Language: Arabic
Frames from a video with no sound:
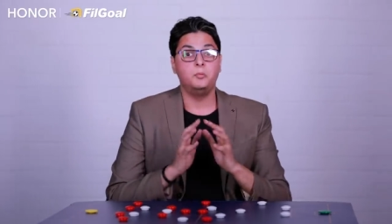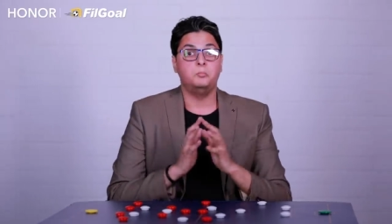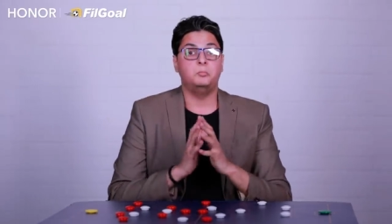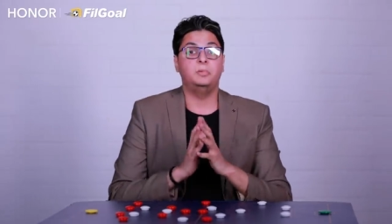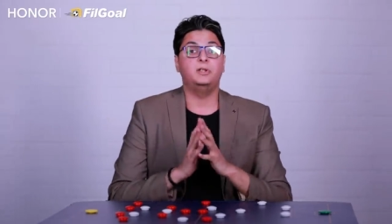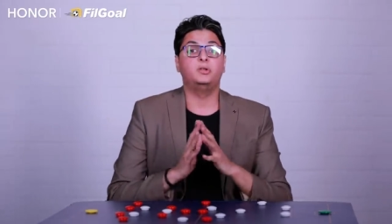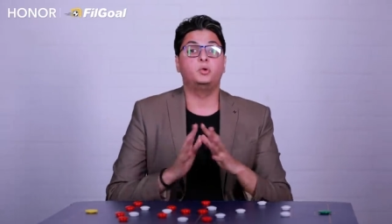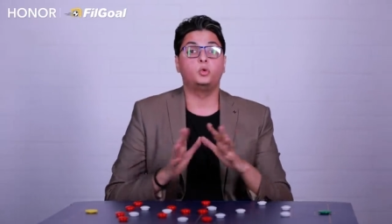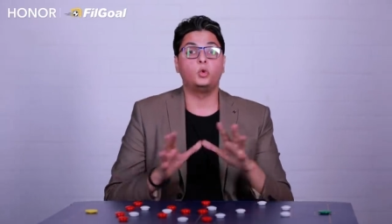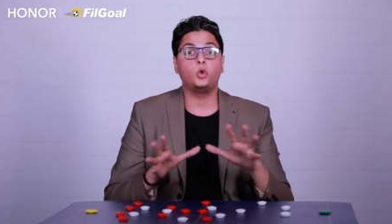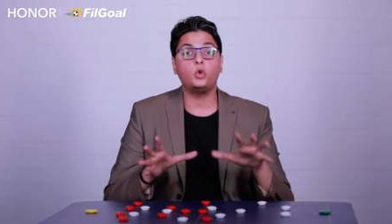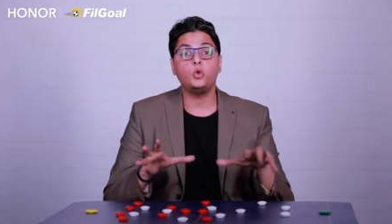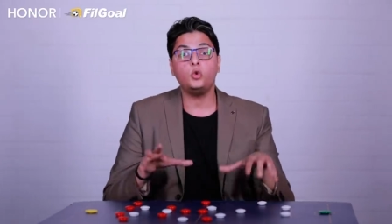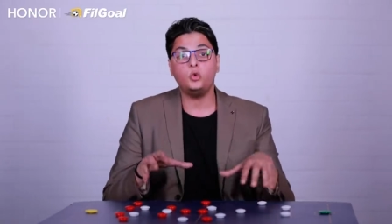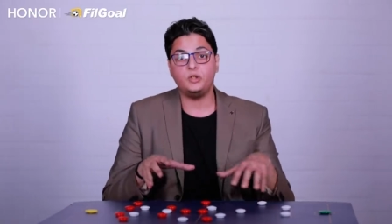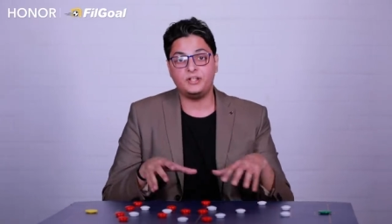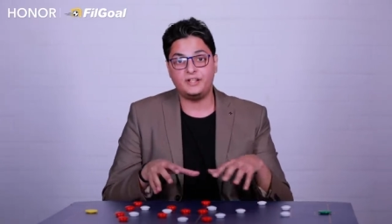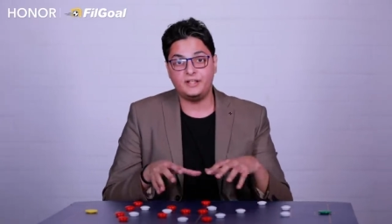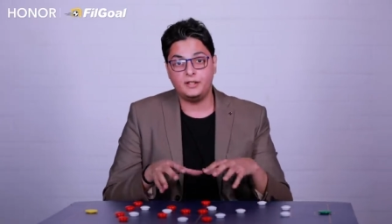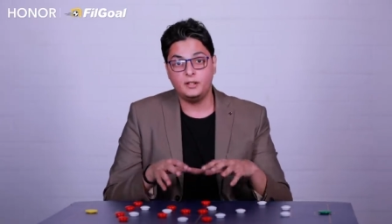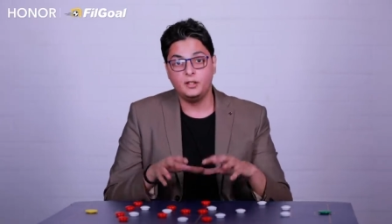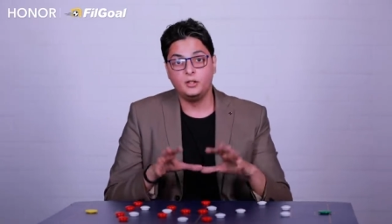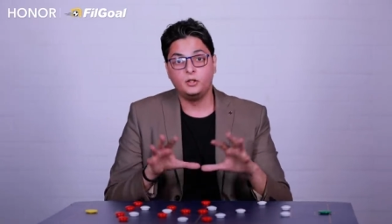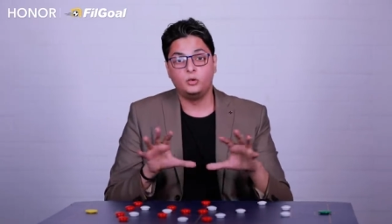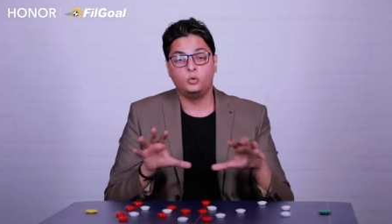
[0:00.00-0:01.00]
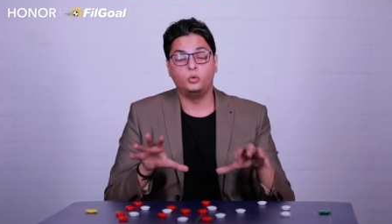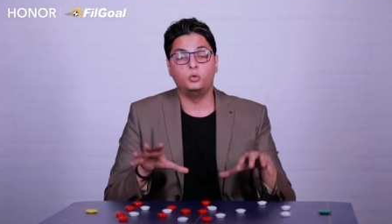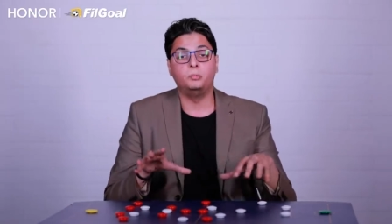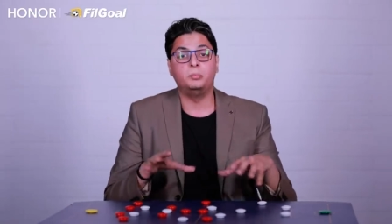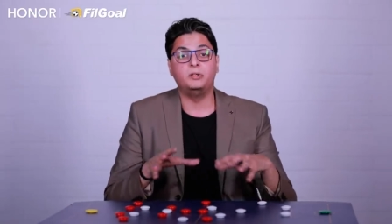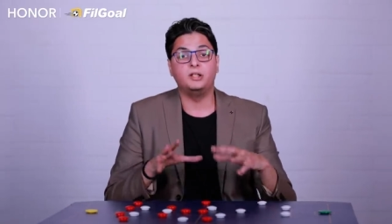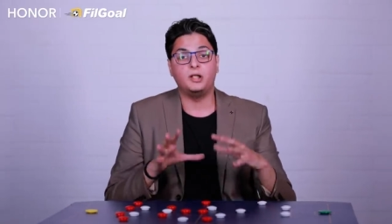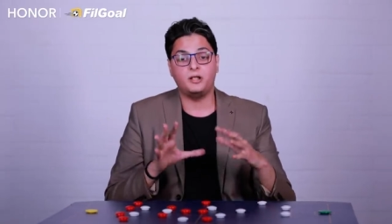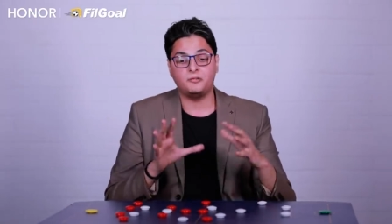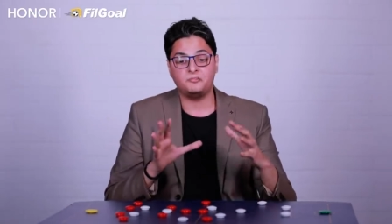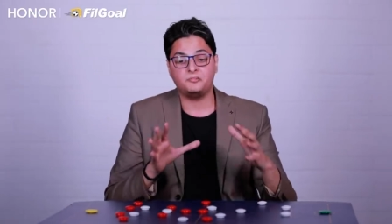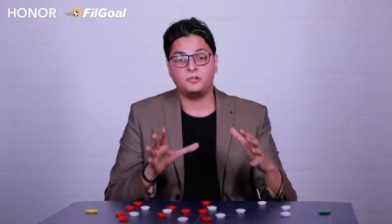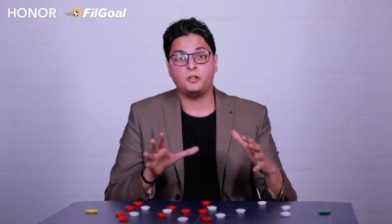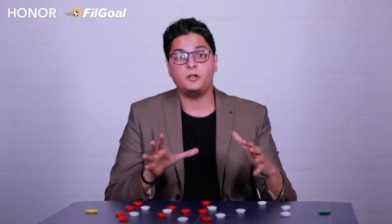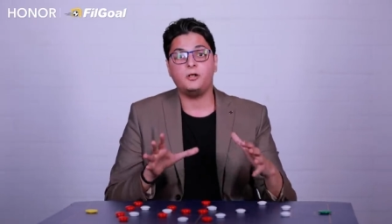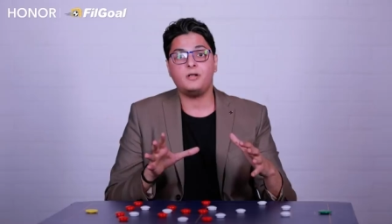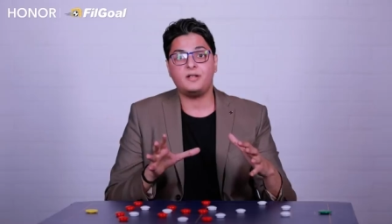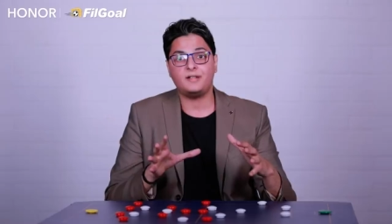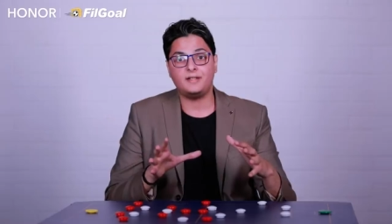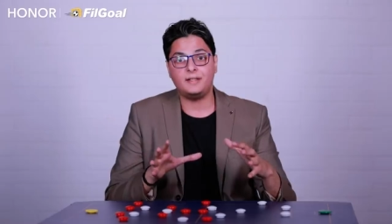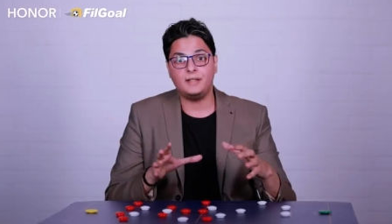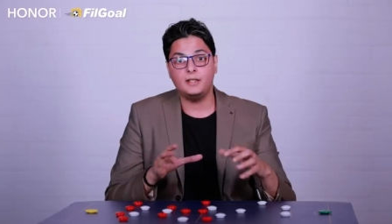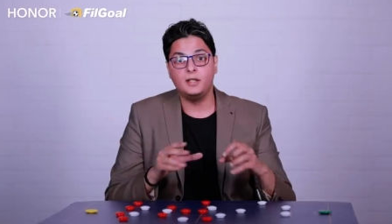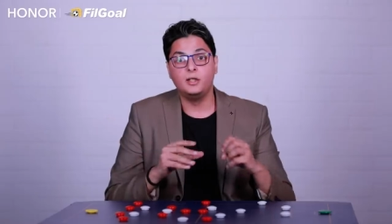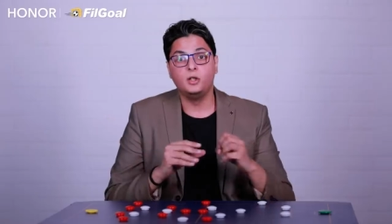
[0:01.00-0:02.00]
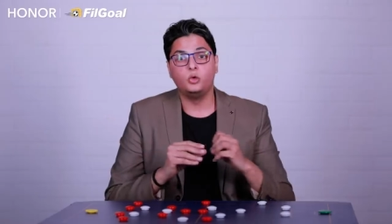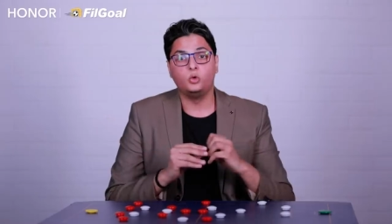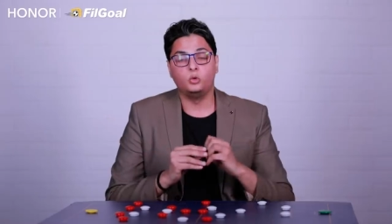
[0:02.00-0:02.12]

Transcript: بالطرق دي وبالافكار دي